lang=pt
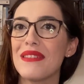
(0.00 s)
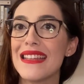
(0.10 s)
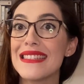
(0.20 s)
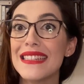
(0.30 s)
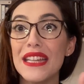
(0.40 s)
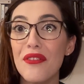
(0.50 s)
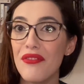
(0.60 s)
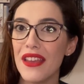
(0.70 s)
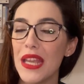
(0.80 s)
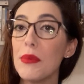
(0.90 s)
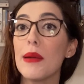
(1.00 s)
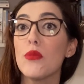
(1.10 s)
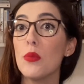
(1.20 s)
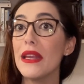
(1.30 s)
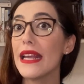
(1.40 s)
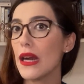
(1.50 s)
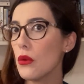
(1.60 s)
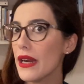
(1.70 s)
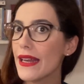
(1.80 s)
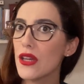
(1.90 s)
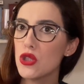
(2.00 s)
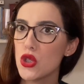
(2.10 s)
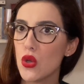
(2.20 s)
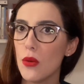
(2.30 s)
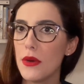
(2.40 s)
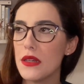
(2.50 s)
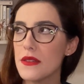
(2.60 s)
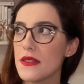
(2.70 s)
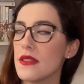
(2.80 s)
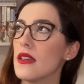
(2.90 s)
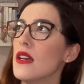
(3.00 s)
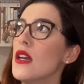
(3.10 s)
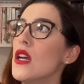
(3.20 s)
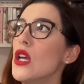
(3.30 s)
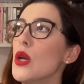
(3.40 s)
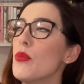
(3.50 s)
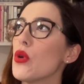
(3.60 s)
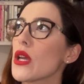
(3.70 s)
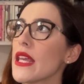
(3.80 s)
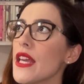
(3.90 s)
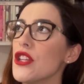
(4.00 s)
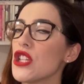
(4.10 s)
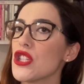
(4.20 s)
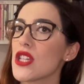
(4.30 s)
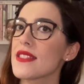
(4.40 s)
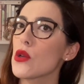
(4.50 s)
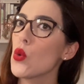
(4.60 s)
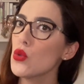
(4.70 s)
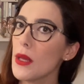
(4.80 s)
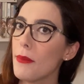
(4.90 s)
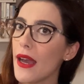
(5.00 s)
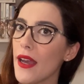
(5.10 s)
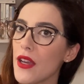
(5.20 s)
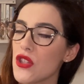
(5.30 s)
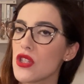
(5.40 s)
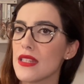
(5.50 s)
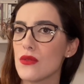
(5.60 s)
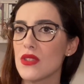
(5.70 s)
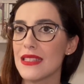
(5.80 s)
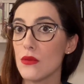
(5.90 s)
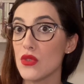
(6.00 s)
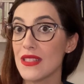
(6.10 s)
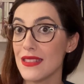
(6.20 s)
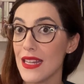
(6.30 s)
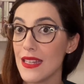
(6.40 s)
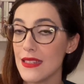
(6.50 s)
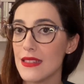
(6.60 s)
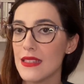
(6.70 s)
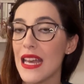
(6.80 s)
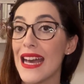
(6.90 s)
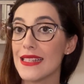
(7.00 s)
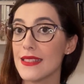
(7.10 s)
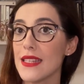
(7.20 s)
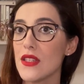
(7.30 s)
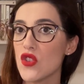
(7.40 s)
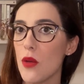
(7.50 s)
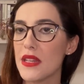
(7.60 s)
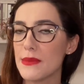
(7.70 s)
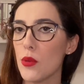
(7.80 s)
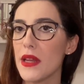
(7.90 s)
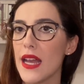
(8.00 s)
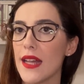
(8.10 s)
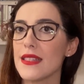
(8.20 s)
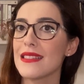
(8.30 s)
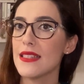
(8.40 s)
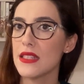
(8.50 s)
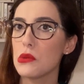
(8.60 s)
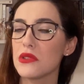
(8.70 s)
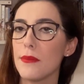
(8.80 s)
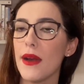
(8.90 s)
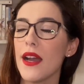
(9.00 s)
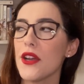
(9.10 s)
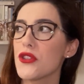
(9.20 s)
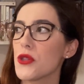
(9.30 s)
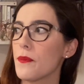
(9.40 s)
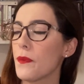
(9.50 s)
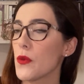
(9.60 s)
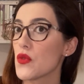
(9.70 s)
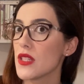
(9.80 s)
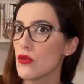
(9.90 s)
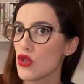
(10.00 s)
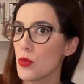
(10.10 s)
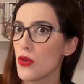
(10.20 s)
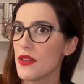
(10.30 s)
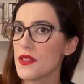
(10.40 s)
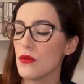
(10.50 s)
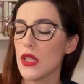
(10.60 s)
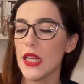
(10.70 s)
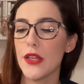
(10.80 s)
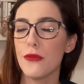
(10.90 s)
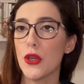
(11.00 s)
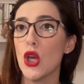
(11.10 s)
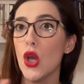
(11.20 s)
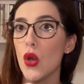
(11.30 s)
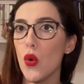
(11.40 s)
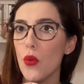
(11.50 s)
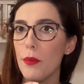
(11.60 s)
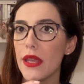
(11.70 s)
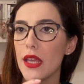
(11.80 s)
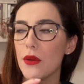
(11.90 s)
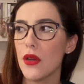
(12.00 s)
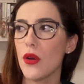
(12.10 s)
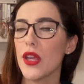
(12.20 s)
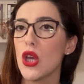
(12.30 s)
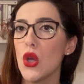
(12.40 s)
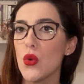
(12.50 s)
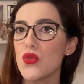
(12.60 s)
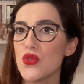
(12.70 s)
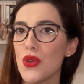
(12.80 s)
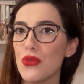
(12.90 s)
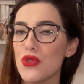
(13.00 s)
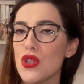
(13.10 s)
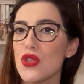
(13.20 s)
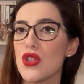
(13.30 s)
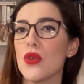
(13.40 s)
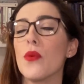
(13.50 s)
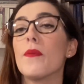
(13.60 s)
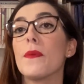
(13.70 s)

para escrever e para publicar um grande romance. Porque, gente, a segunda parte, os três, as três obras publicadas na segunda parte, nos anos de provação dele, que foi um Pequeno Herói, O Sonho do Titio